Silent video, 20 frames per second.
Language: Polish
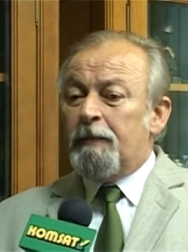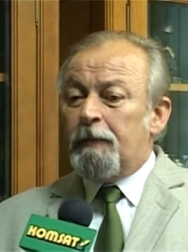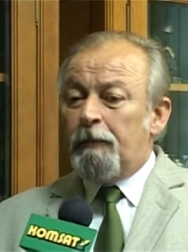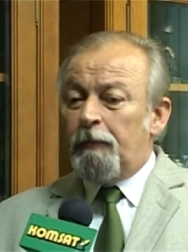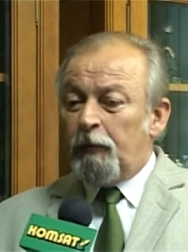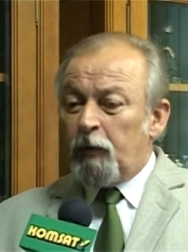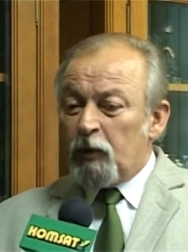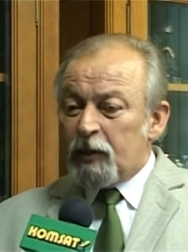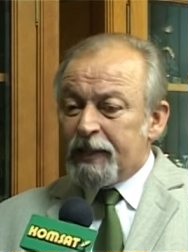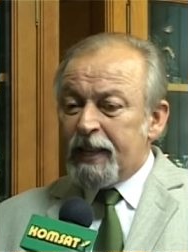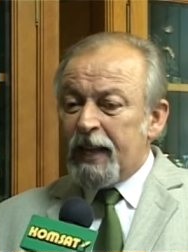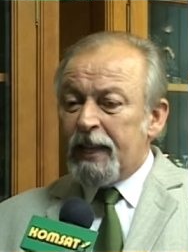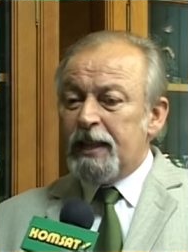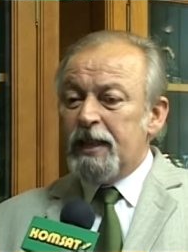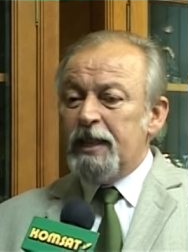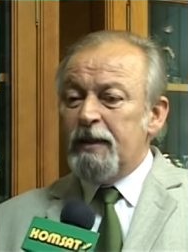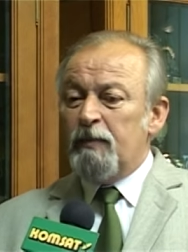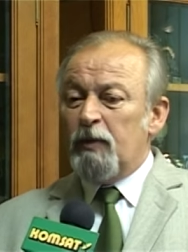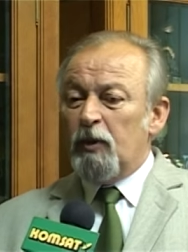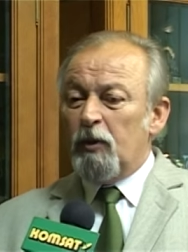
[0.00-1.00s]
W
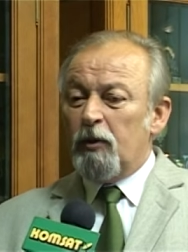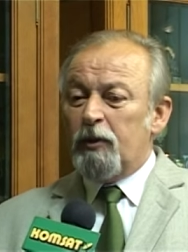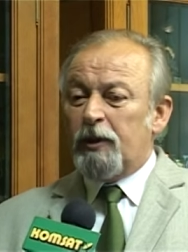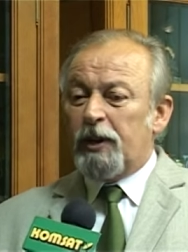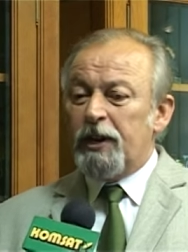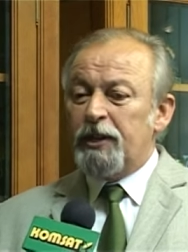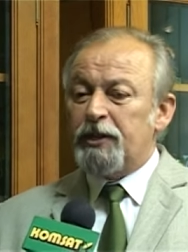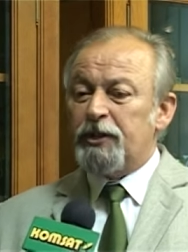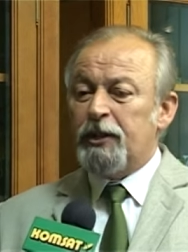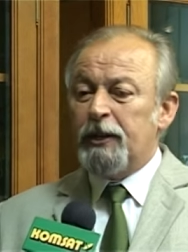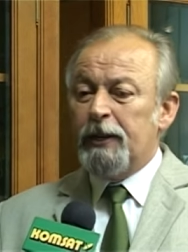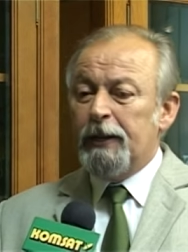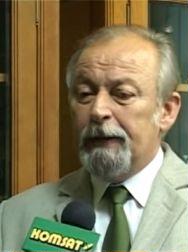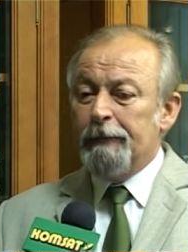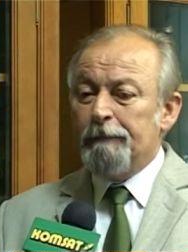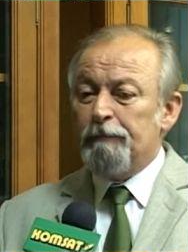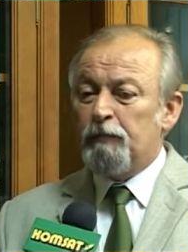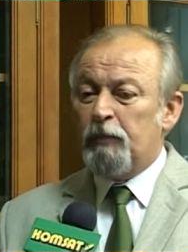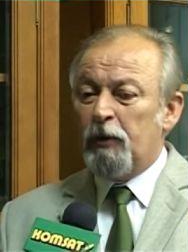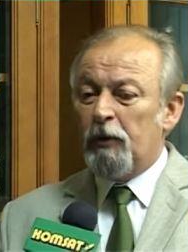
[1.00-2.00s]
ostatnim
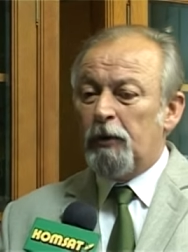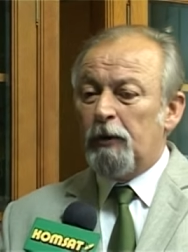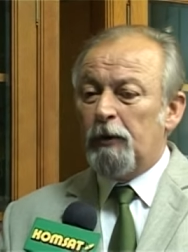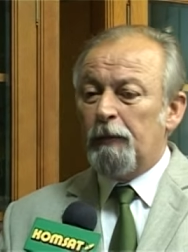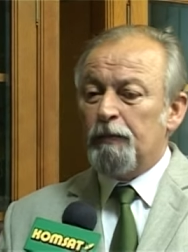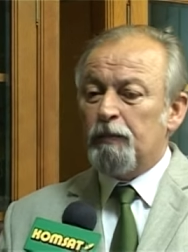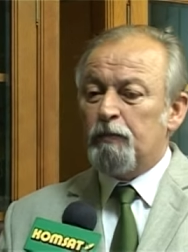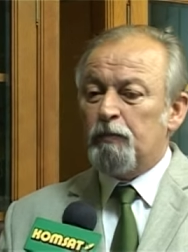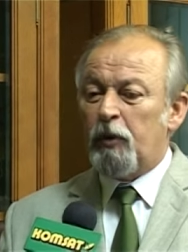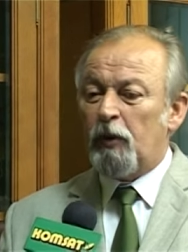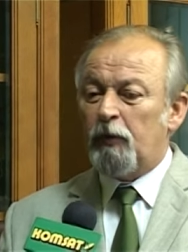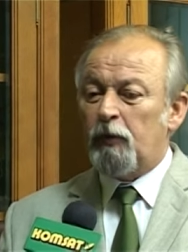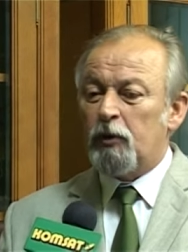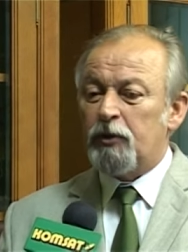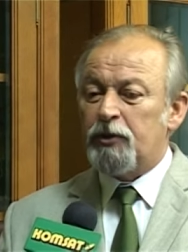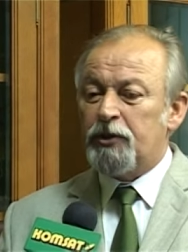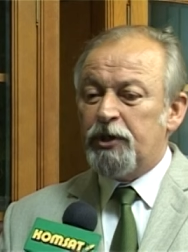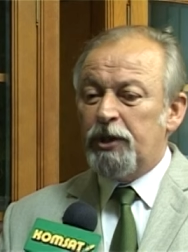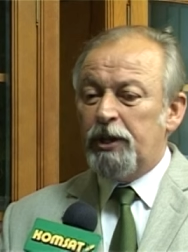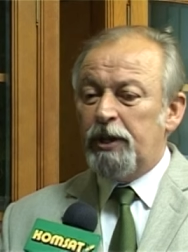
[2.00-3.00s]
okresie po
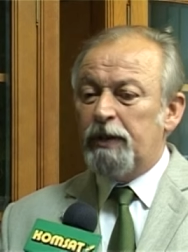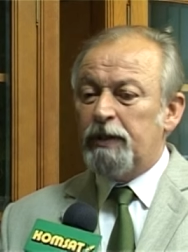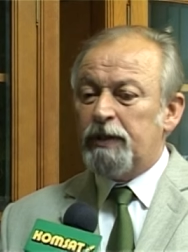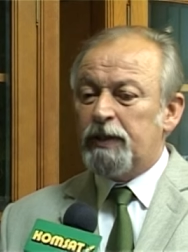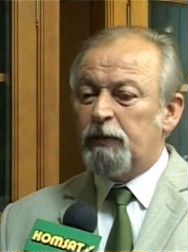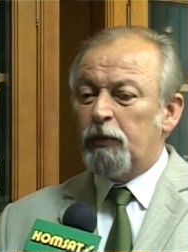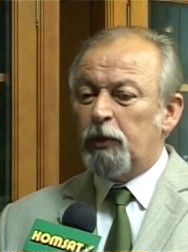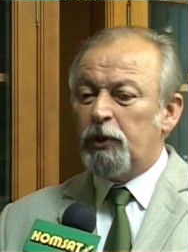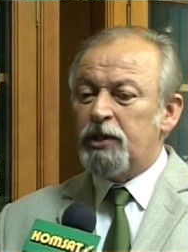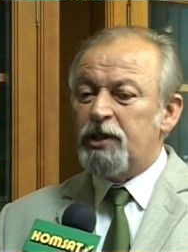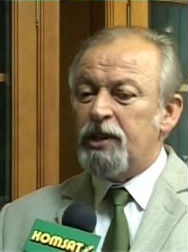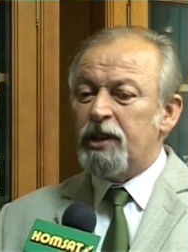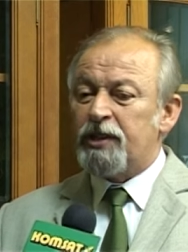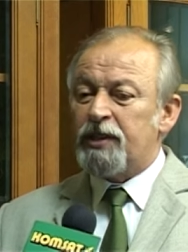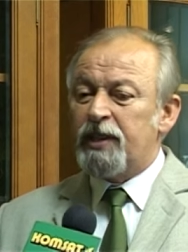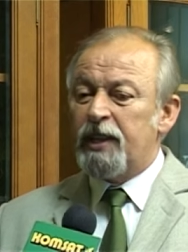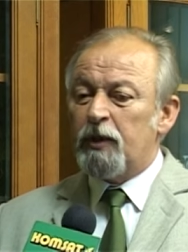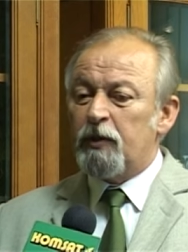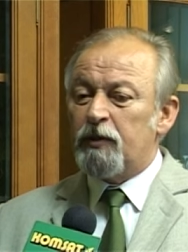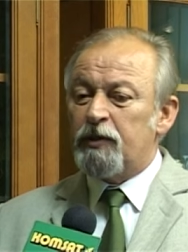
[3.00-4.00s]
powodzi z
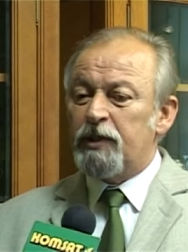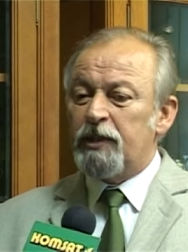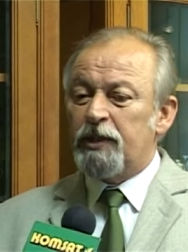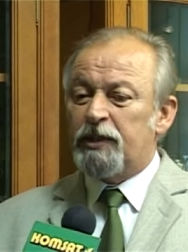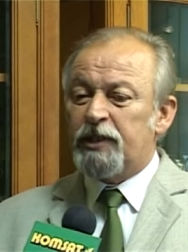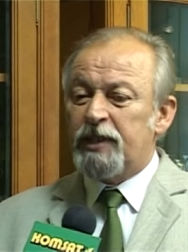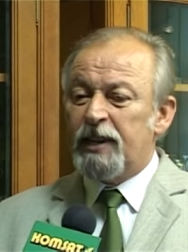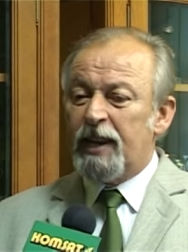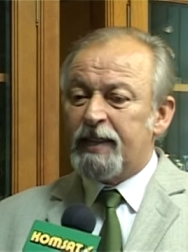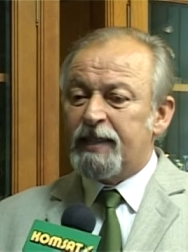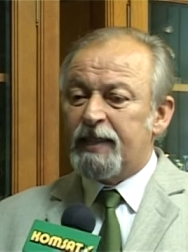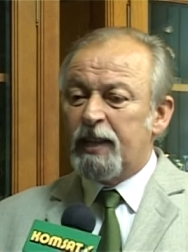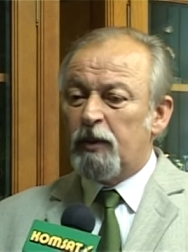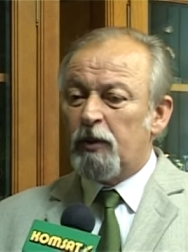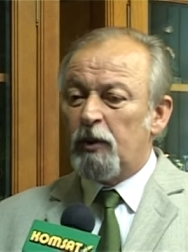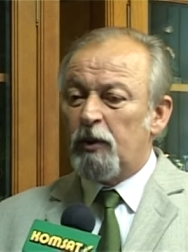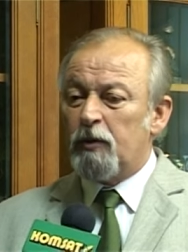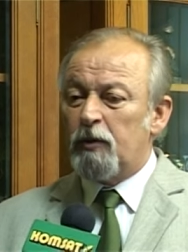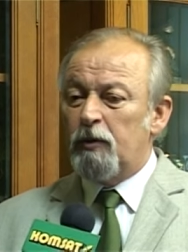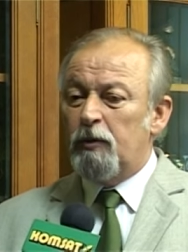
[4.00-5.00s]
2013
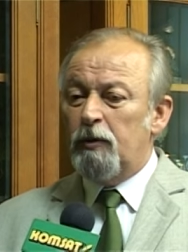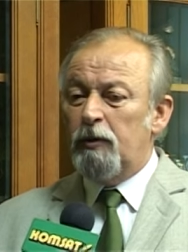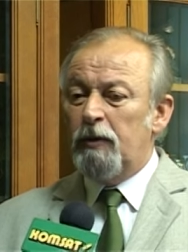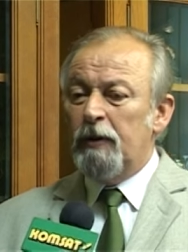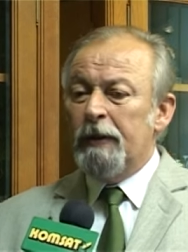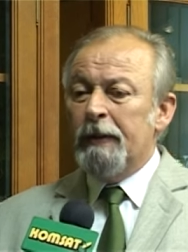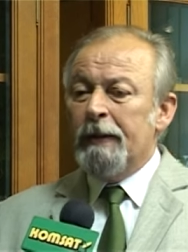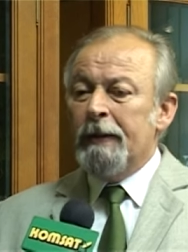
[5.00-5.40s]
roku